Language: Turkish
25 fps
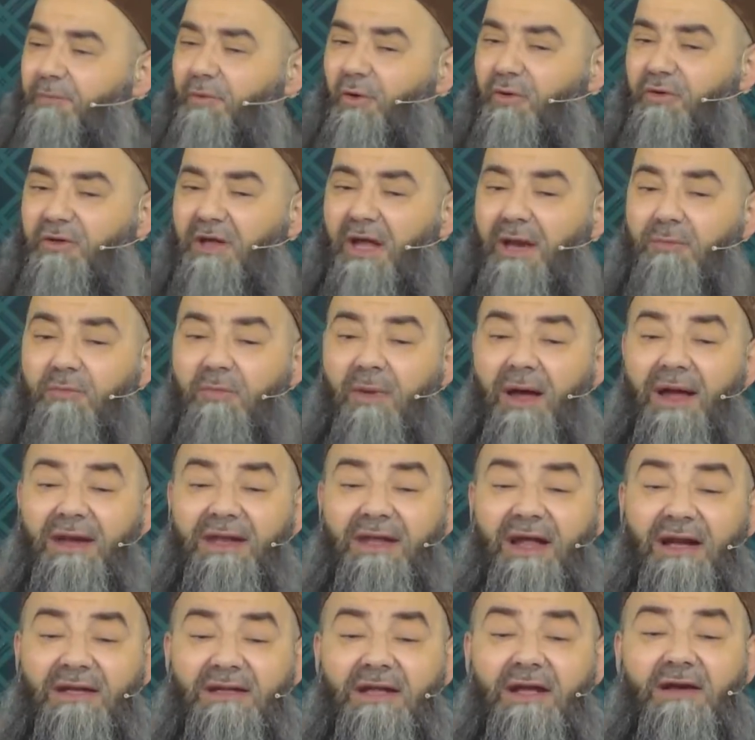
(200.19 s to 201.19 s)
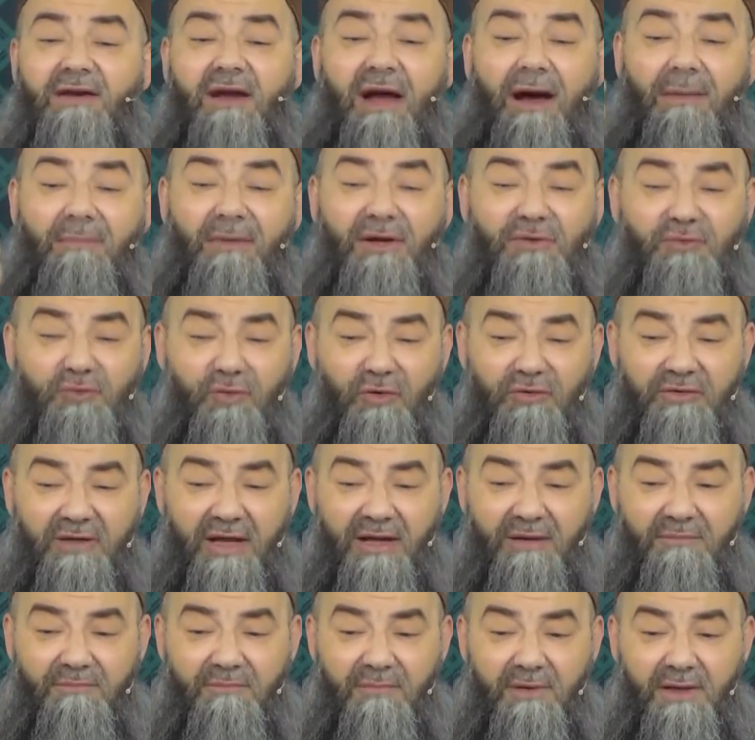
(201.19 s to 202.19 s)
gönderim, her yerden rahmet
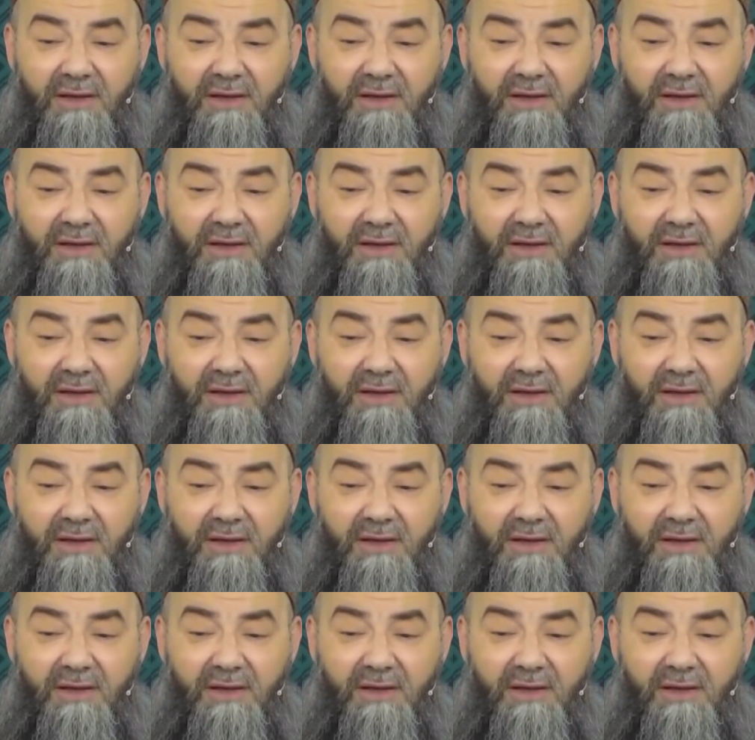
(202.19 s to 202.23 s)
gönderim.